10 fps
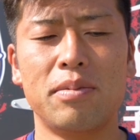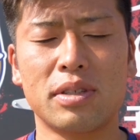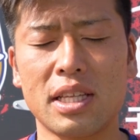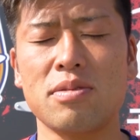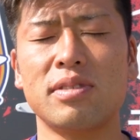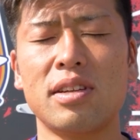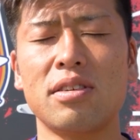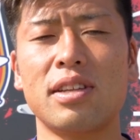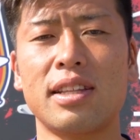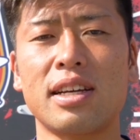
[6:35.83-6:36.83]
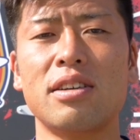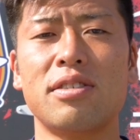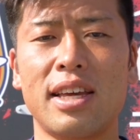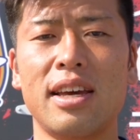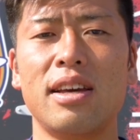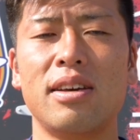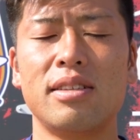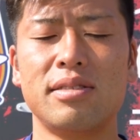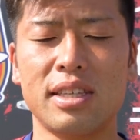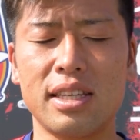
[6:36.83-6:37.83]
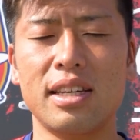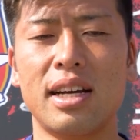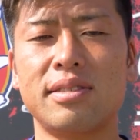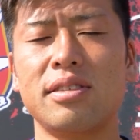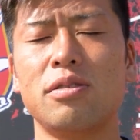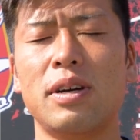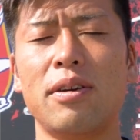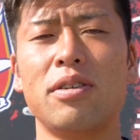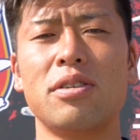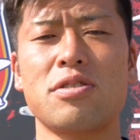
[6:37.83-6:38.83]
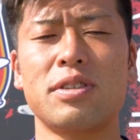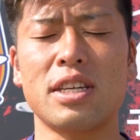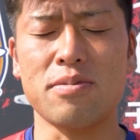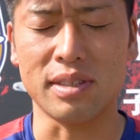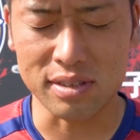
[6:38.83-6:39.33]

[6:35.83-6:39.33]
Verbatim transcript: 僕たちも全力で戦うので、ぜひ熱い応援をよろしくお願いしま